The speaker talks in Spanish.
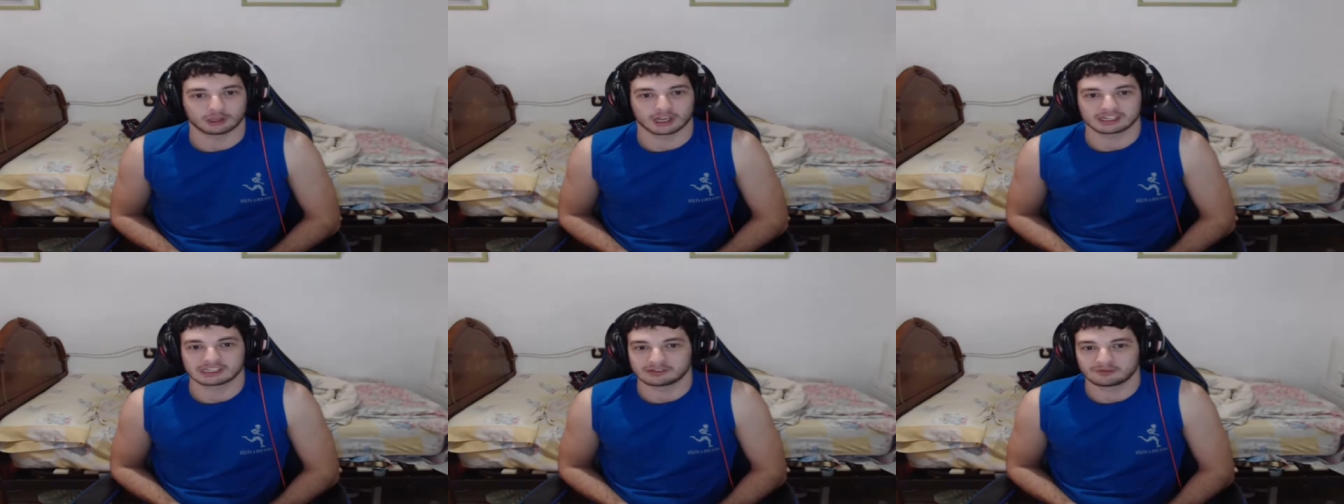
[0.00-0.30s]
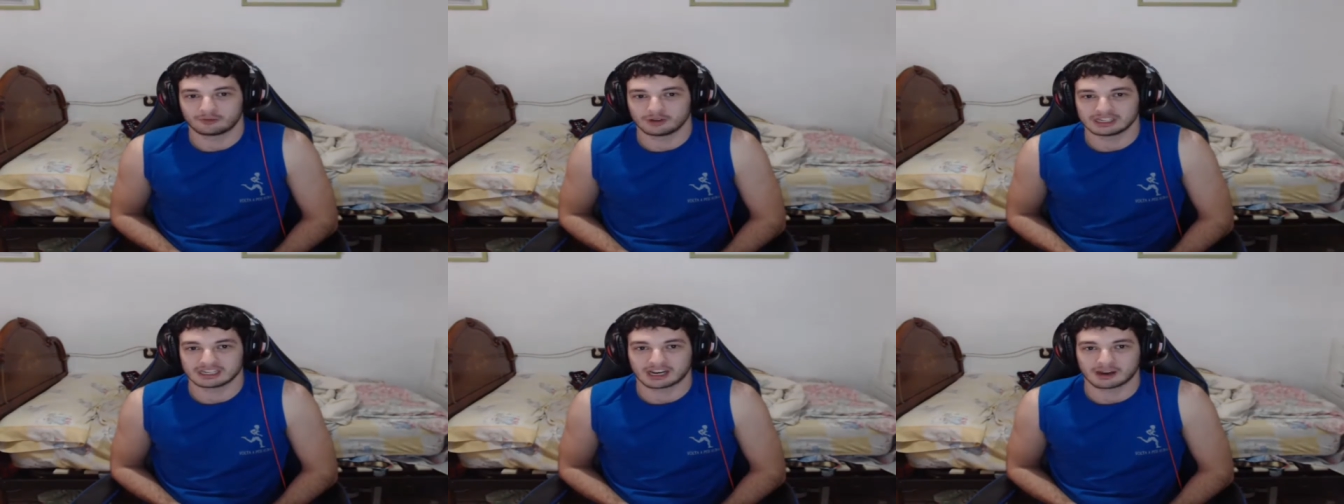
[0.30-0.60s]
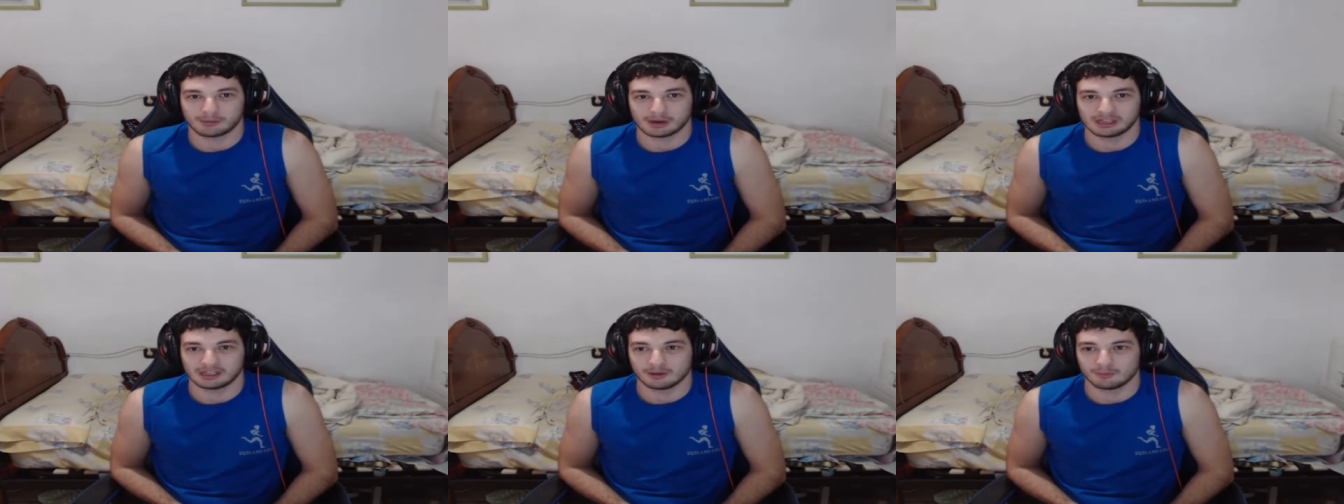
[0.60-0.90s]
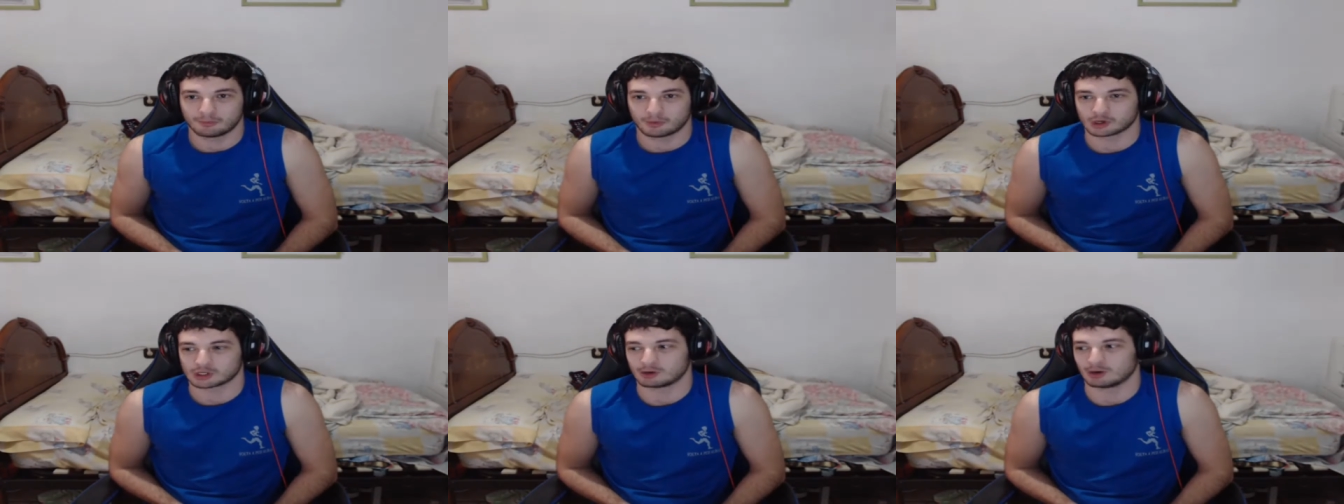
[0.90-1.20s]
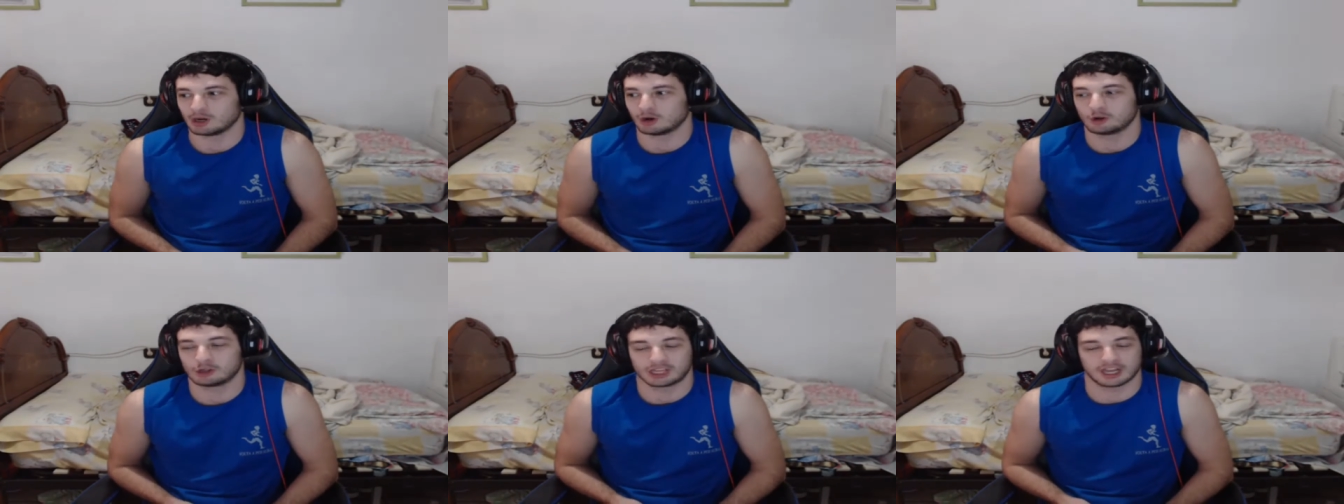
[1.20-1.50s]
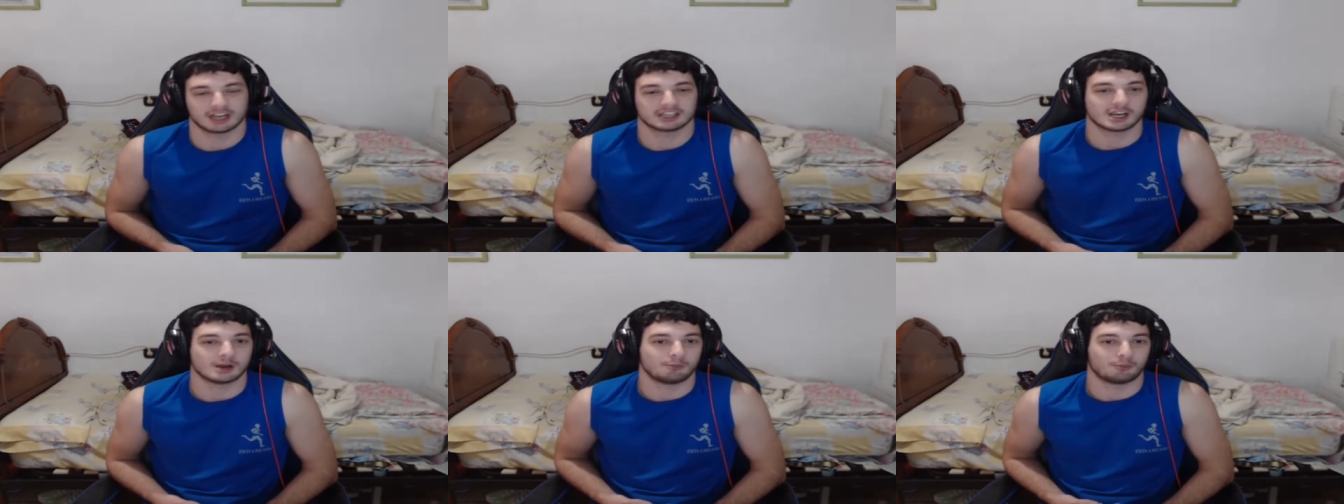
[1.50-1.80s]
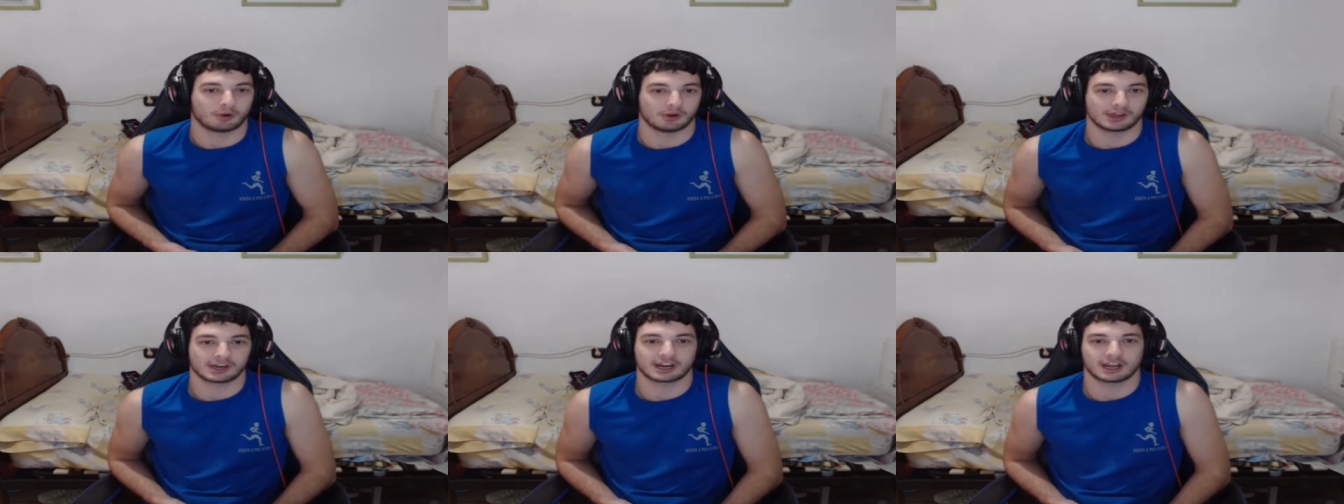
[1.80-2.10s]
Te es físicamente imposible, no tienes el
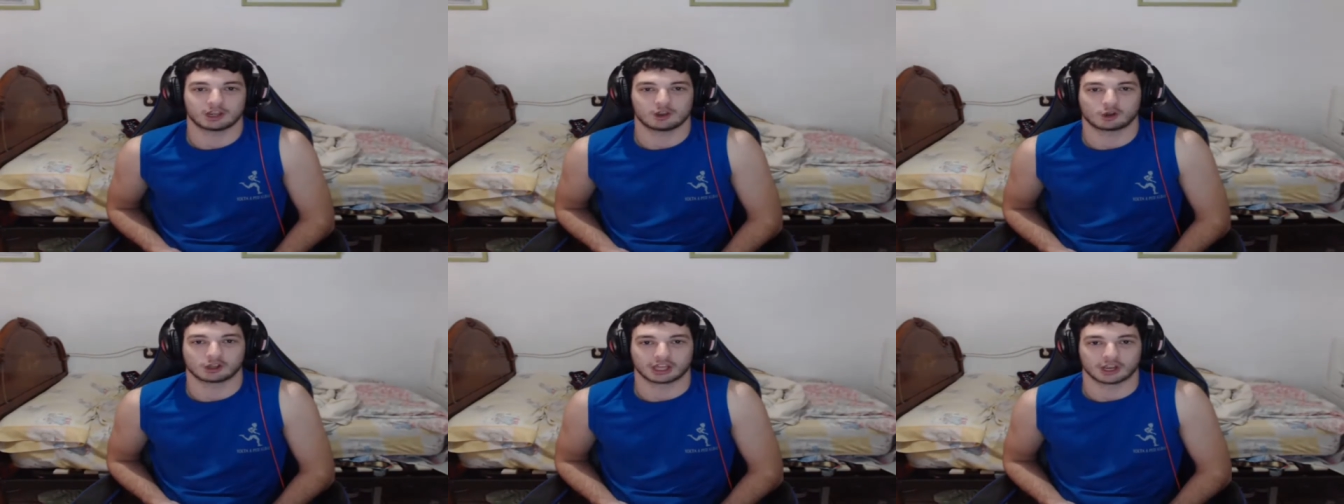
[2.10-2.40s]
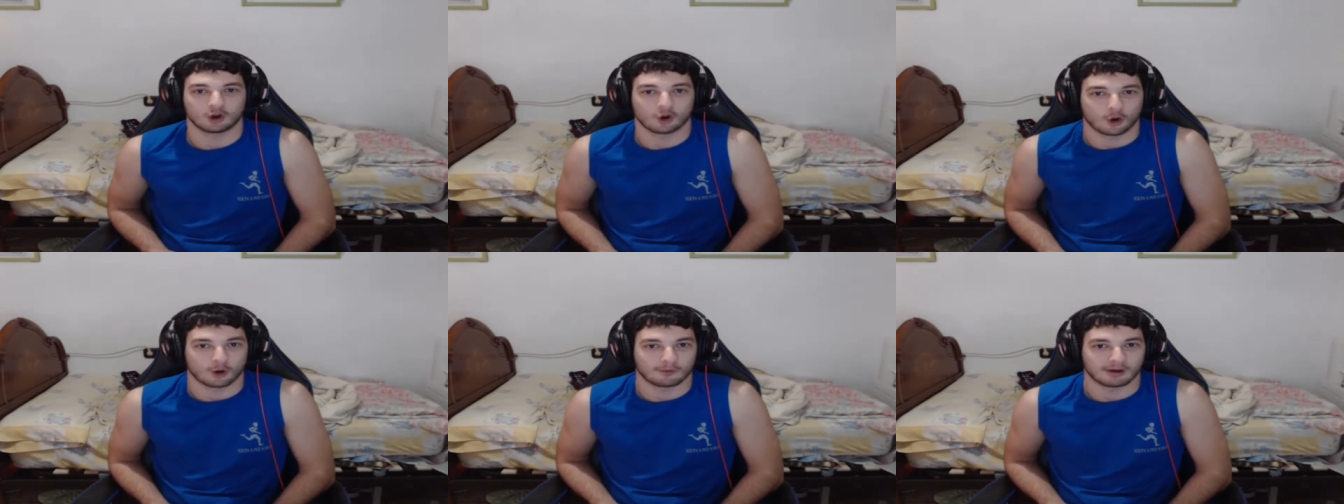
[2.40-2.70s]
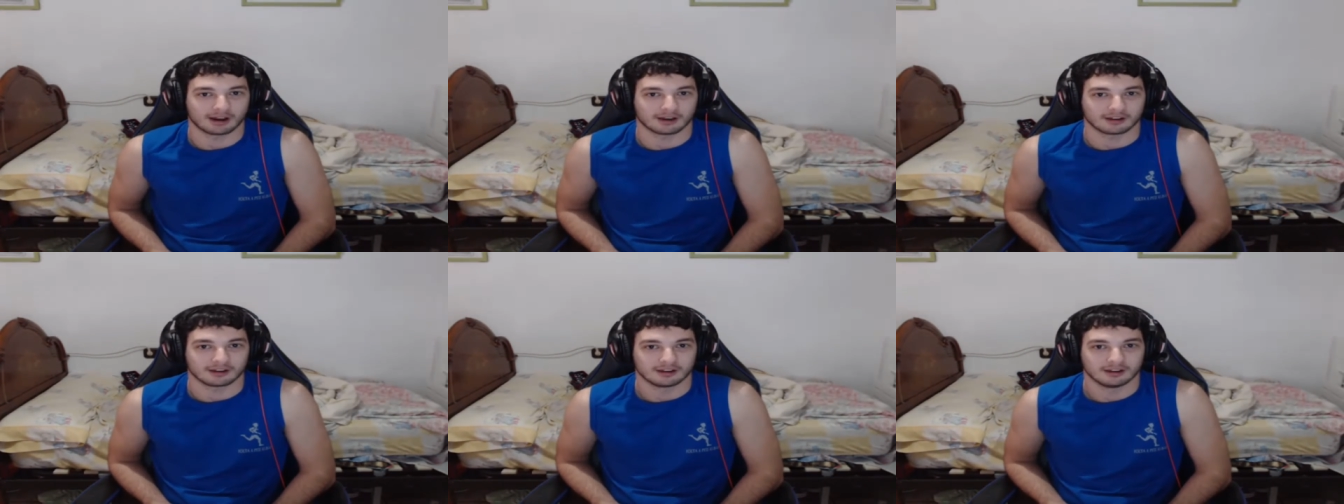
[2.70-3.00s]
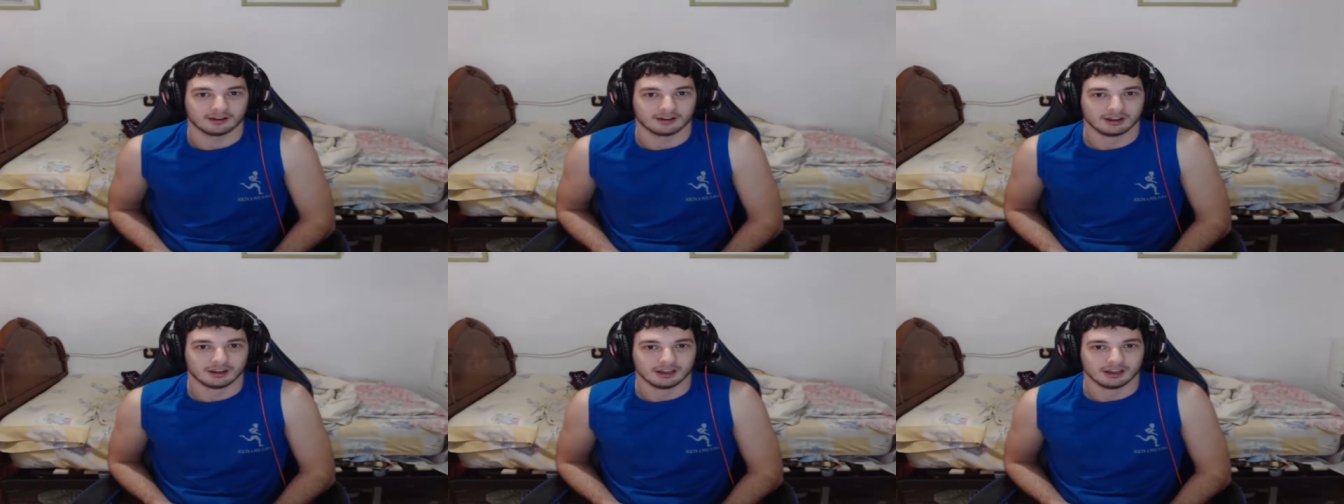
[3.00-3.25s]
poder que yo tengo, vale.